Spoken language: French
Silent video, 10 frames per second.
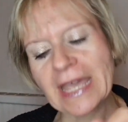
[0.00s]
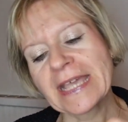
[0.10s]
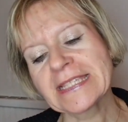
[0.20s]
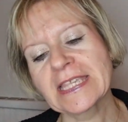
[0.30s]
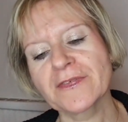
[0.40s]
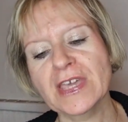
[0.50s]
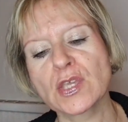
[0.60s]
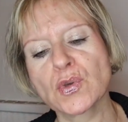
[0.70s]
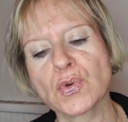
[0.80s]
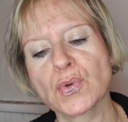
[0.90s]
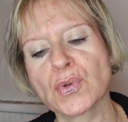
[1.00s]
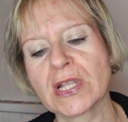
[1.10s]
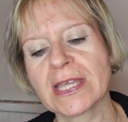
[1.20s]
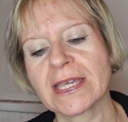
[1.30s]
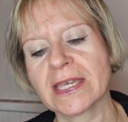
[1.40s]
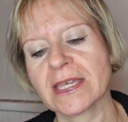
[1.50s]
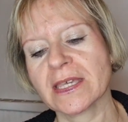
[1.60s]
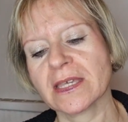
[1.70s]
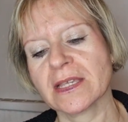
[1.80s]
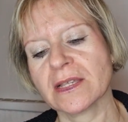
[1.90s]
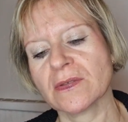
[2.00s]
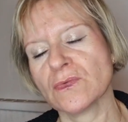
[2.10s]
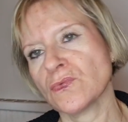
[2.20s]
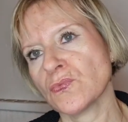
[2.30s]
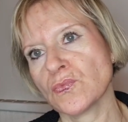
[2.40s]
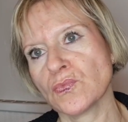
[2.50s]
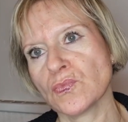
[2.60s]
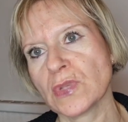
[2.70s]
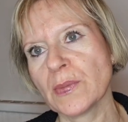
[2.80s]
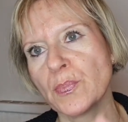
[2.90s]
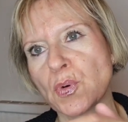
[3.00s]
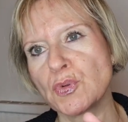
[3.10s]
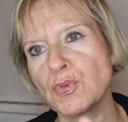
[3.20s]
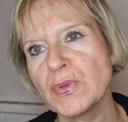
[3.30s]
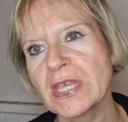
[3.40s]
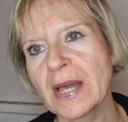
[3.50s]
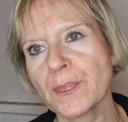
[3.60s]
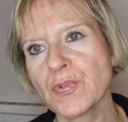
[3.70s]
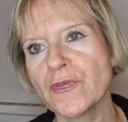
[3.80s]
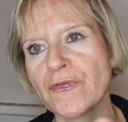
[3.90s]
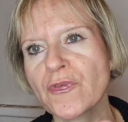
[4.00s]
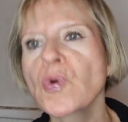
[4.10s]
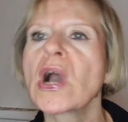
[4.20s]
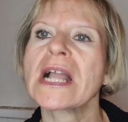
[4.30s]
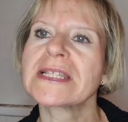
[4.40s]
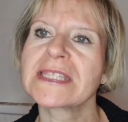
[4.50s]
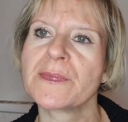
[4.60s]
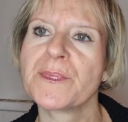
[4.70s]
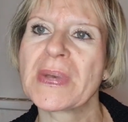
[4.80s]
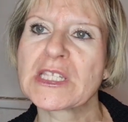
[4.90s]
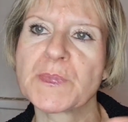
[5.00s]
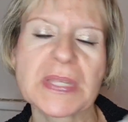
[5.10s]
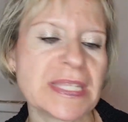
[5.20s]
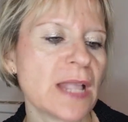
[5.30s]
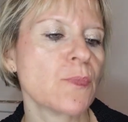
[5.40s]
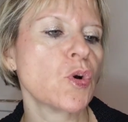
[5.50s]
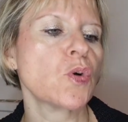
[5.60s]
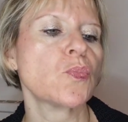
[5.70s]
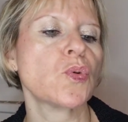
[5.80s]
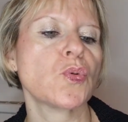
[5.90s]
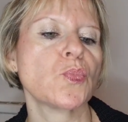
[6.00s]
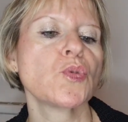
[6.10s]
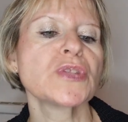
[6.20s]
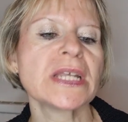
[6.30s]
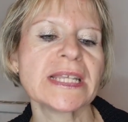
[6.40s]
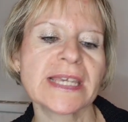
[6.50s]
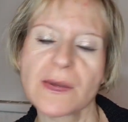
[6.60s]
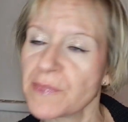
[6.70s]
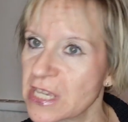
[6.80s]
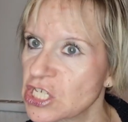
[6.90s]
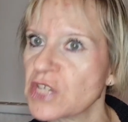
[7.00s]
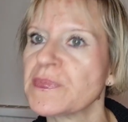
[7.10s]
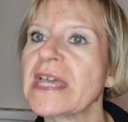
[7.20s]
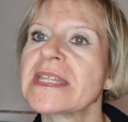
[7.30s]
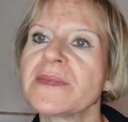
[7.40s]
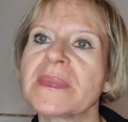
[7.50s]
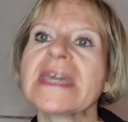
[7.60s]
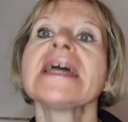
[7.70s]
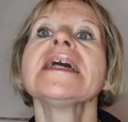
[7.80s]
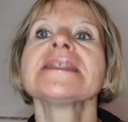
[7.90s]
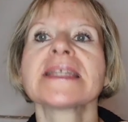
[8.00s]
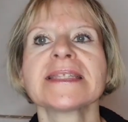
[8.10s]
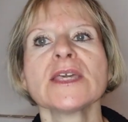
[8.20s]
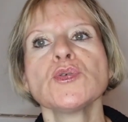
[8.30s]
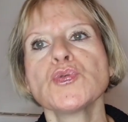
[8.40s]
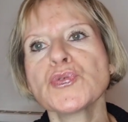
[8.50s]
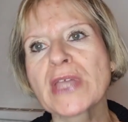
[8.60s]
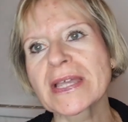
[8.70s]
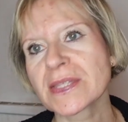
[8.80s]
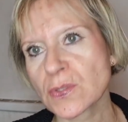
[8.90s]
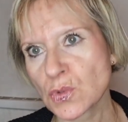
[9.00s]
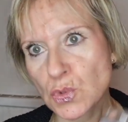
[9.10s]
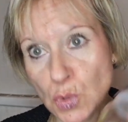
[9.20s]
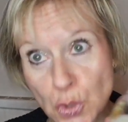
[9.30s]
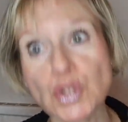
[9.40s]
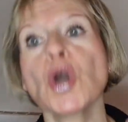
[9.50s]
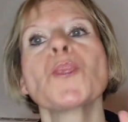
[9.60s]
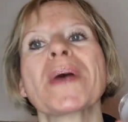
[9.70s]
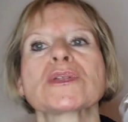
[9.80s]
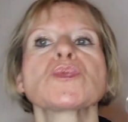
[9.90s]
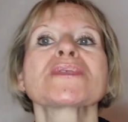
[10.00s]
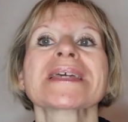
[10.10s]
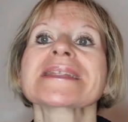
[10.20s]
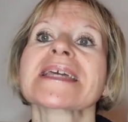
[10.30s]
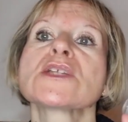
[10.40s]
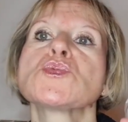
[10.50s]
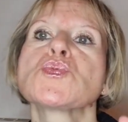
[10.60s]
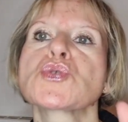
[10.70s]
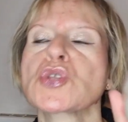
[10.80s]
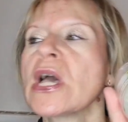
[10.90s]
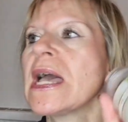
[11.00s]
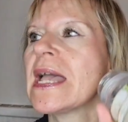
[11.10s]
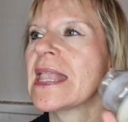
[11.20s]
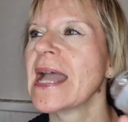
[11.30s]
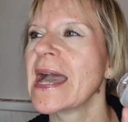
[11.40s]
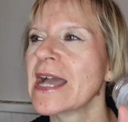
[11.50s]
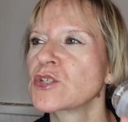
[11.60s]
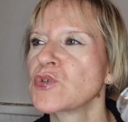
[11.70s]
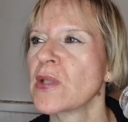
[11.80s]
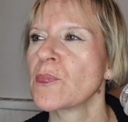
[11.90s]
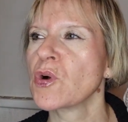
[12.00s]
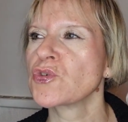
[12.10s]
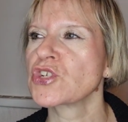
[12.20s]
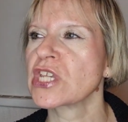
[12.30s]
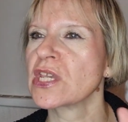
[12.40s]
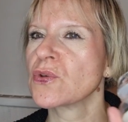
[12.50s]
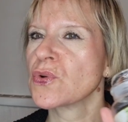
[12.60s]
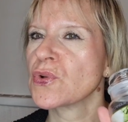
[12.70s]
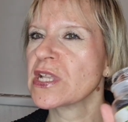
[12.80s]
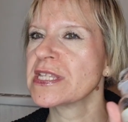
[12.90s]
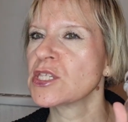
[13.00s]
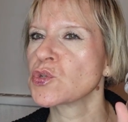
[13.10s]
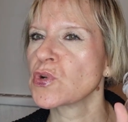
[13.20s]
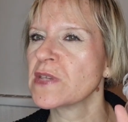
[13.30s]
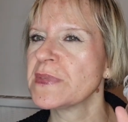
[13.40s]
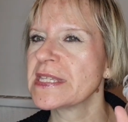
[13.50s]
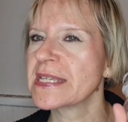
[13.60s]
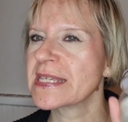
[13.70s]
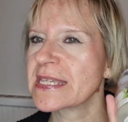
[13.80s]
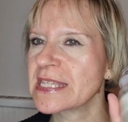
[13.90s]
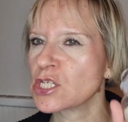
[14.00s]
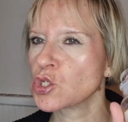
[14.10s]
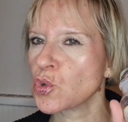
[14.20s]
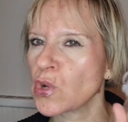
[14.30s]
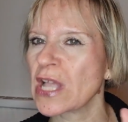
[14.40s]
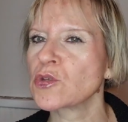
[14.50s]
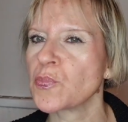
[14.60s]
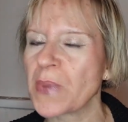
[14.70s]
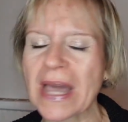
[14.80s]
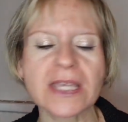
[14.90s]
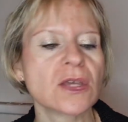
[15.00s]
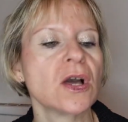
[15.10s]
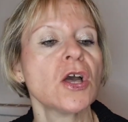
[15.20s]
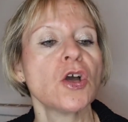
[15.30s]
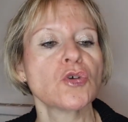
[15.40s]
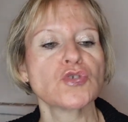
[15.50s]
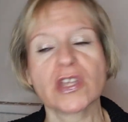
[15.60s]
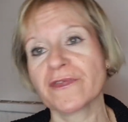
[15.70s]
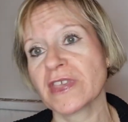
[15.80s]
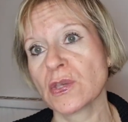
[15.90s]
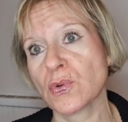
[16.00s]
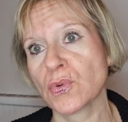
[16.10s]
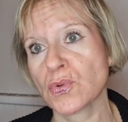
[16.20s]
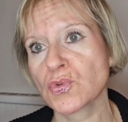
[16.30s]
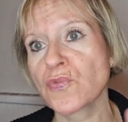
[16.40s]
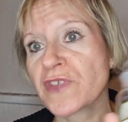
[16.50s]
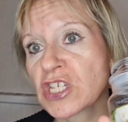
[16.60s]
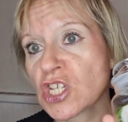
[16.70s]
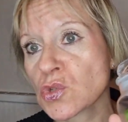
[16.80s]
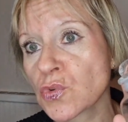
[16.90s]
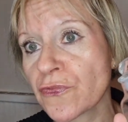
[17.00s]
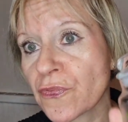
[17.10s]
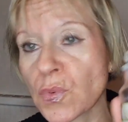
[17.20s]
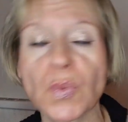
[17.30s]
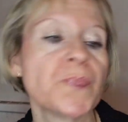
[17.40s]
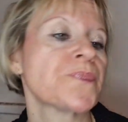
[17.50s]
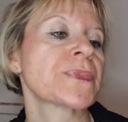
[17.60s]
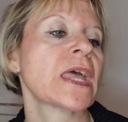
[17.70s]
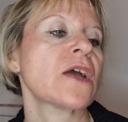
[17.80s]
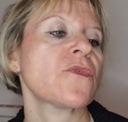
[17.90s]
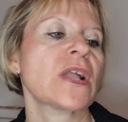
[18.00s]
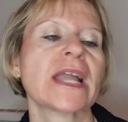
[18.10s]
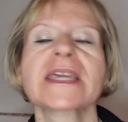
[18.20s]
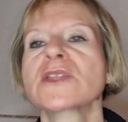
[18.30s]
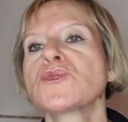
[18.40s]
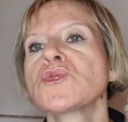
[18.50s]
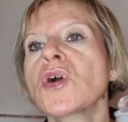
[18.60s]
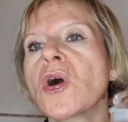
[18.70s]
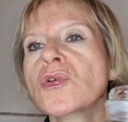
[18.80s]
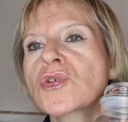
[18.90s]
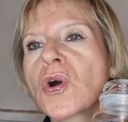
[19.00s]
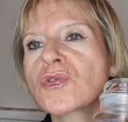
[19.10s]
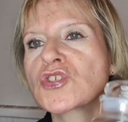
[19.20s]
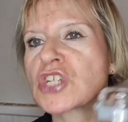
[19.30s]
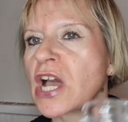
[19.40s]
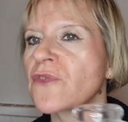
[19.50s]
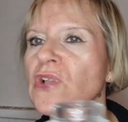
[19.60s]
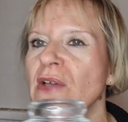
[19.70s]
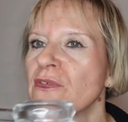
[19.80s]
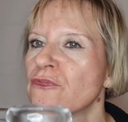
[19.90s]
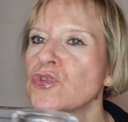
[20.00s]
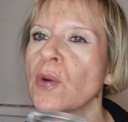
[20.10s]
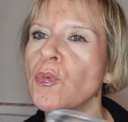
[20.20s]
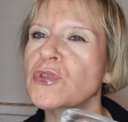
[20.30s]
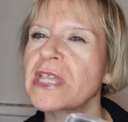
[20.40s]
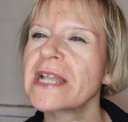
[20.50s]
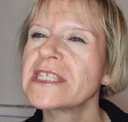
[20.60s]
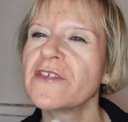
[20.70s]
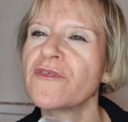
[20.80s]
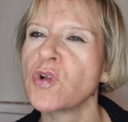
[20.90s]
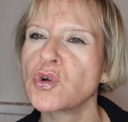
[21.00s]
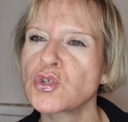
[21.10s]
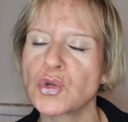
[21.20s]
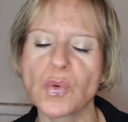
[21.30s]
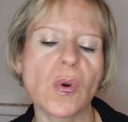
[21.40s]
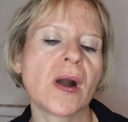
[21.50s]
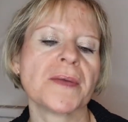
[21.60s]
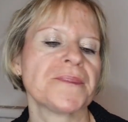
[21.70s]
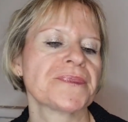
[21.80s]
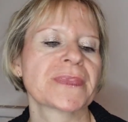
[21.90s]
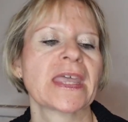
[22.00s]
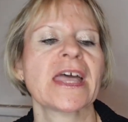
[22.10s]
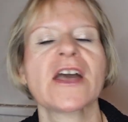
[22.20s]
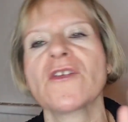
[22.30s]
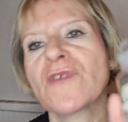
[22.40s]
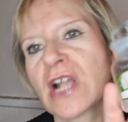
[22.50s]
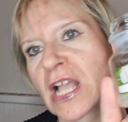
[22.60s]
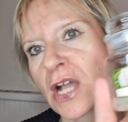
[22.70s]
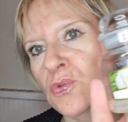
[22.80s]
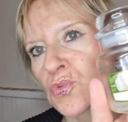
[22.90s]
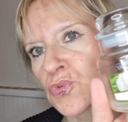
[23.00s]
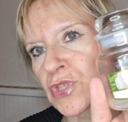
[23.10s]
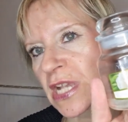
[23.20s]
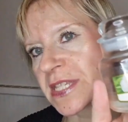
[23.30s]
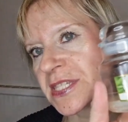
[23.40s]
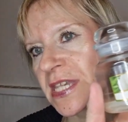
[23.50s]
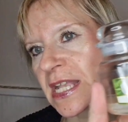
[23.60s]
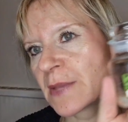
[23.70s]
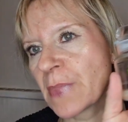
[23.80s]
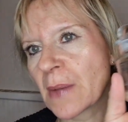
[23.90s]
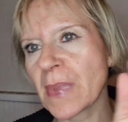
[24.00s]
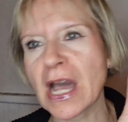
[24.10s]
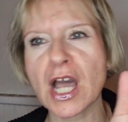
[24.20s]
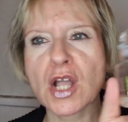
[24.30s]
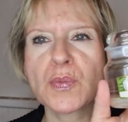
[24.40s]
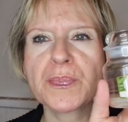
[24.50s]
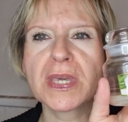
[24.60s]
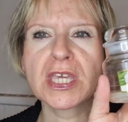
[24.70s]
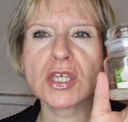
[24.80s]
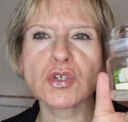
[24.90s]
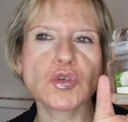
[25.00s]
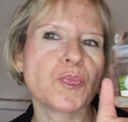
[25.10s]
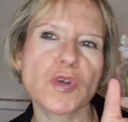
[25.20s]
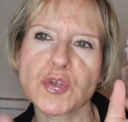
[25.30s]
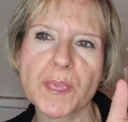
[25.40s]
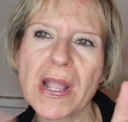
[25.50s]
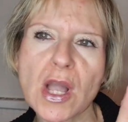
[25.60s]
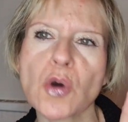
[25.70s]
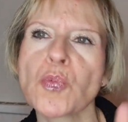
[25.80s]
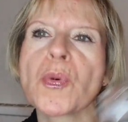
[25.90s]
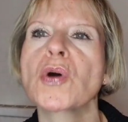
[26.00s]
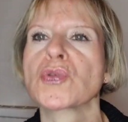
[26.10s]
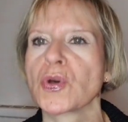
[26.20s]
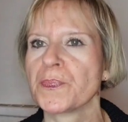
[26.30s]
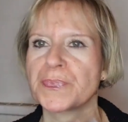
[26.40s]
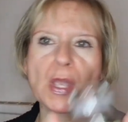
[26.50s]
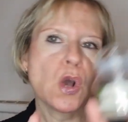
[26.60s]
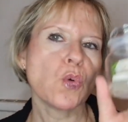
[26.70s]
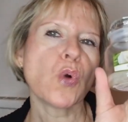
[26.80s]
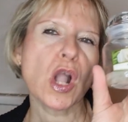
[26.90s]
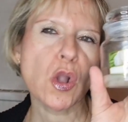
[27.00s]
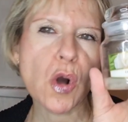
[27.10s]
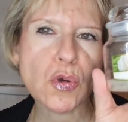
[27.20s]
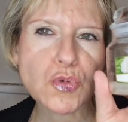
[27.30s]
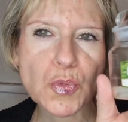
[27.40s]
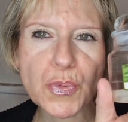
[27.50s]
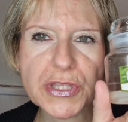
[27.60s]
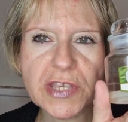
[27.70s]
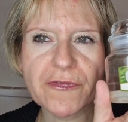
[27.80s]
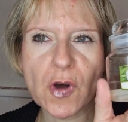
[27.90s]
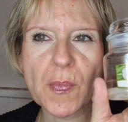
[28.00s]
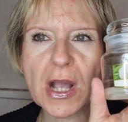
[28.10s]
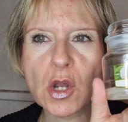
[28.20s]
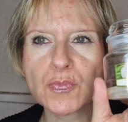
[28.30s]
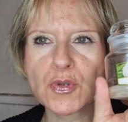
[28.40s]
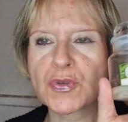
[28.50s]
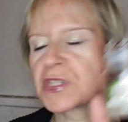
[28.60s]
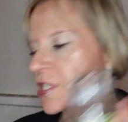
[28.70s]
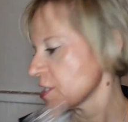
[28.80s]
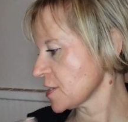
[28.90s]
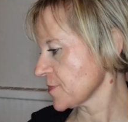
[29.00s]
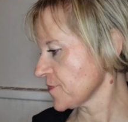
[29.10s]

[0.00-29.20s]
Et c'est vrai que les les produits un peu floral, c'est pas spécialement mon, délire, mais j'ai bien aimé. C'était une odeur, une odeur pardon, très très douce. Là, actuellement, j'ai euh, l'édition limitée qui était chocolat de Pâques, que j'avais euh, trouvé chez Truffaut. Voilà, qui est une grande grande jarre, vous l'avez vu dans mon dernier vlog, je crois. Voilà, donc celle-ci, elle est pas mal, mais je pense pas la reprendre. Ou alors en tout petit format comme ceci.